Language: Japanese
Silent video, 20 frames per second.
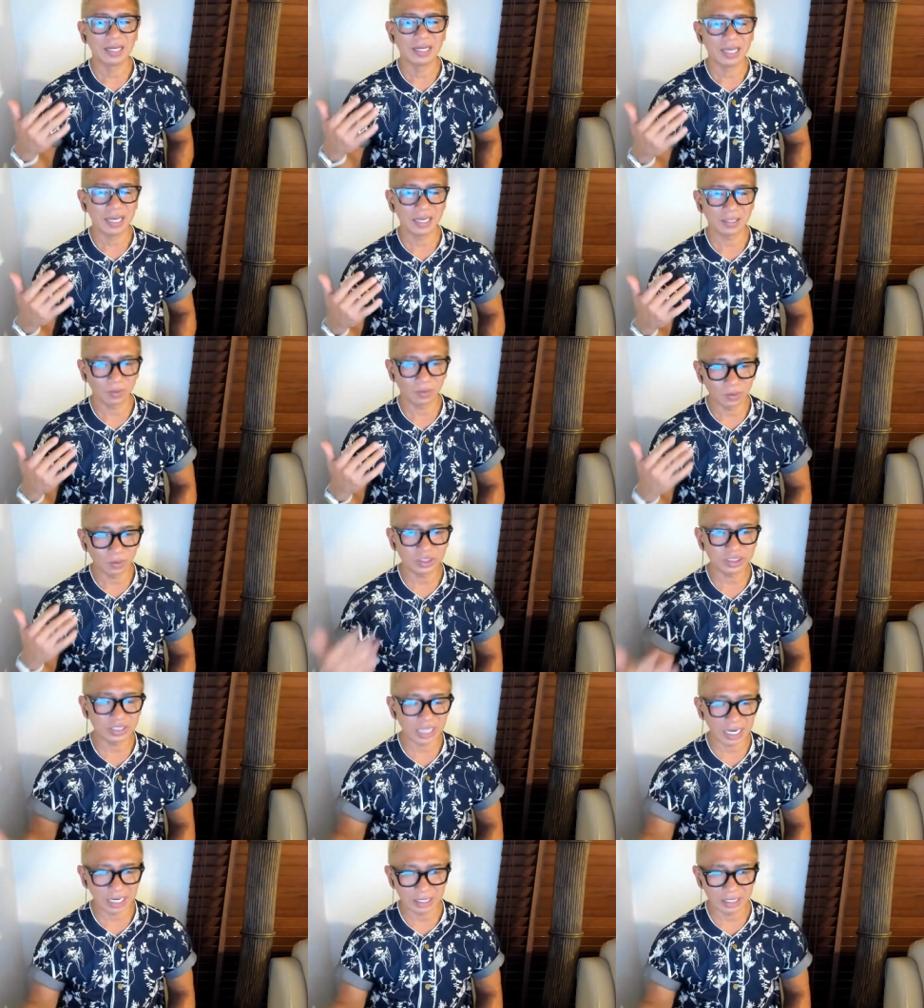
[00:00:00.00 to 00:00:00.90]
えっと、
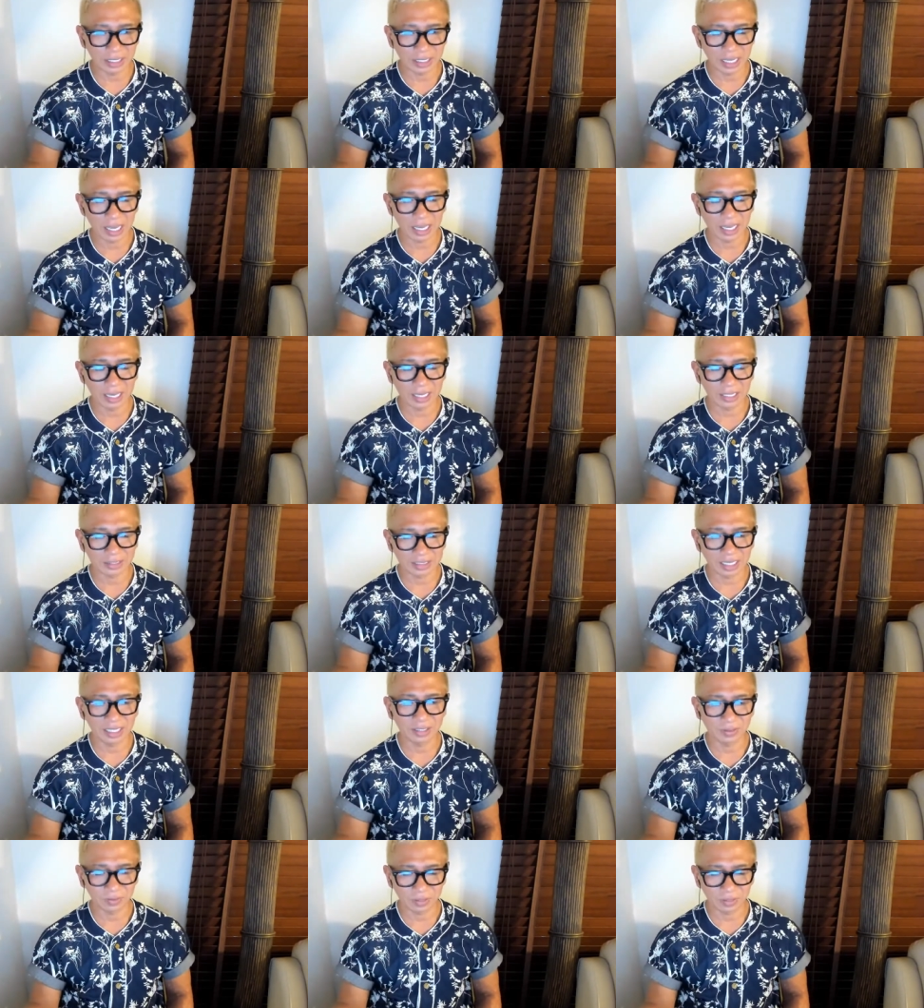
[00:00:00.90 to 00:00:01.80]
落合、えー、
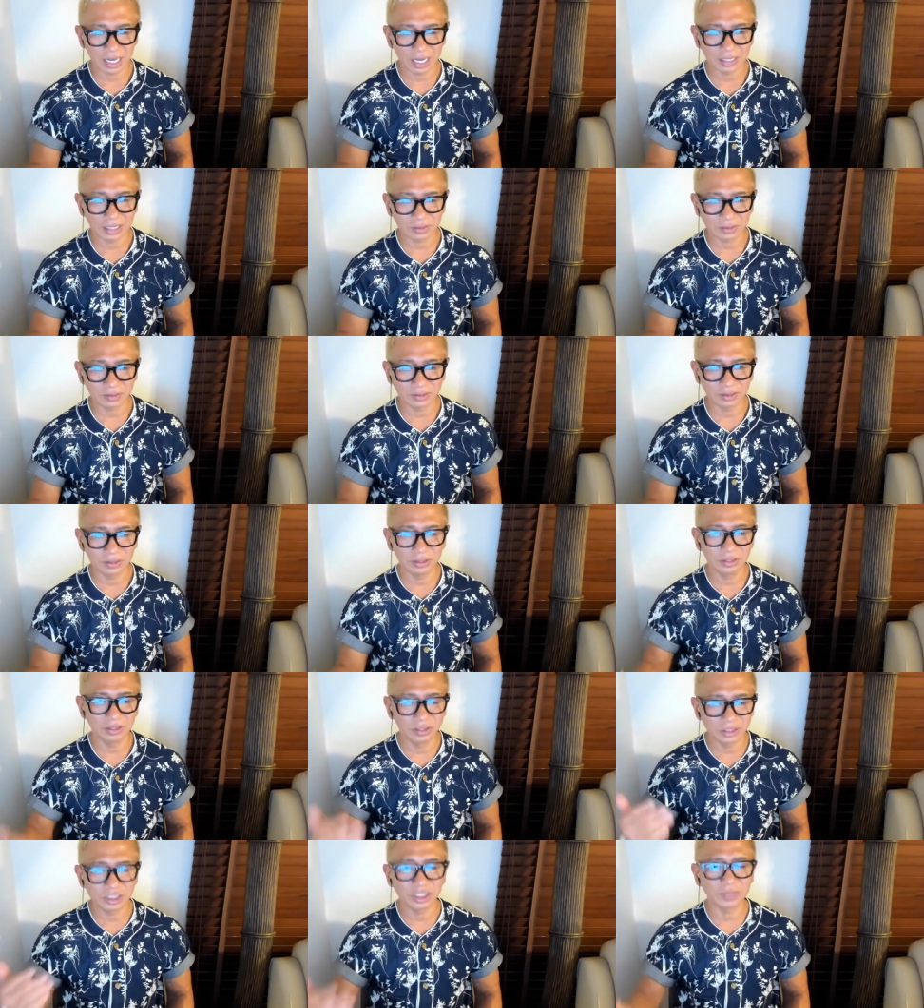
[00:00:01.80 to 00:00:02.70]
さんとか、そういう
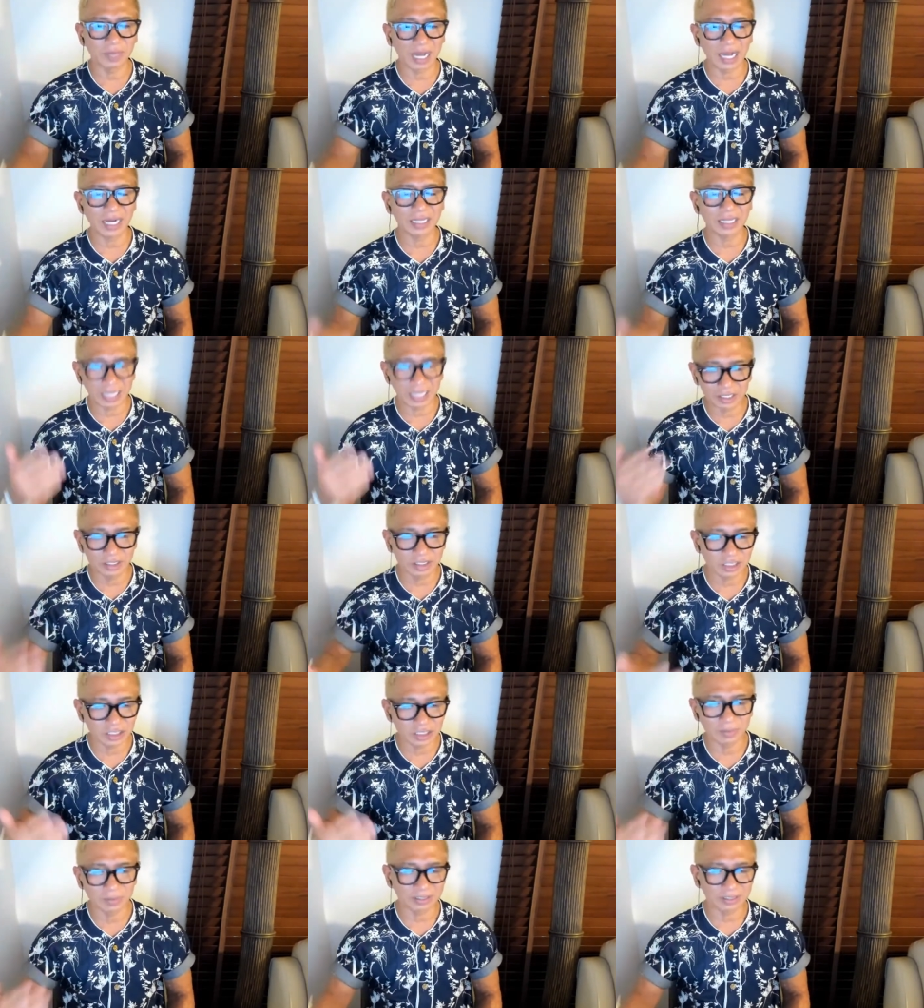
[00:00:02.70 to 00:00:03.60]
YouTuber、新たな
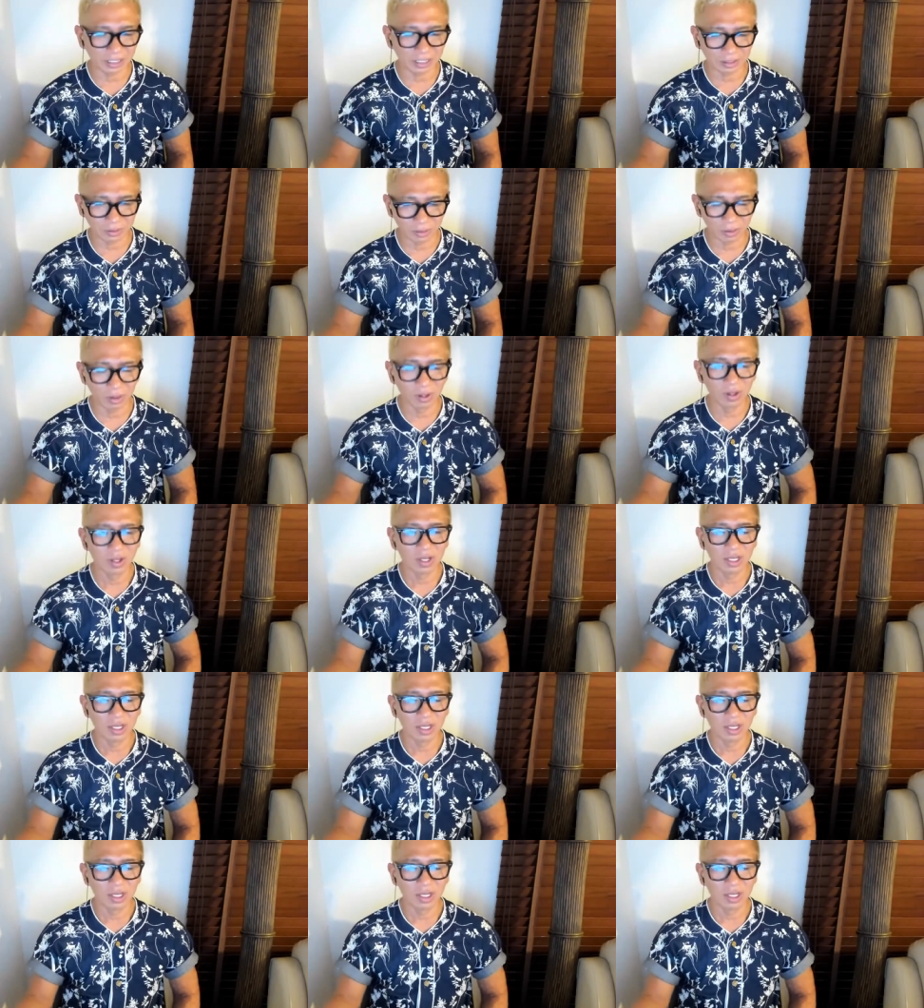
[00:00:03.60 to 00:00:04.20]
YouTuber さんと、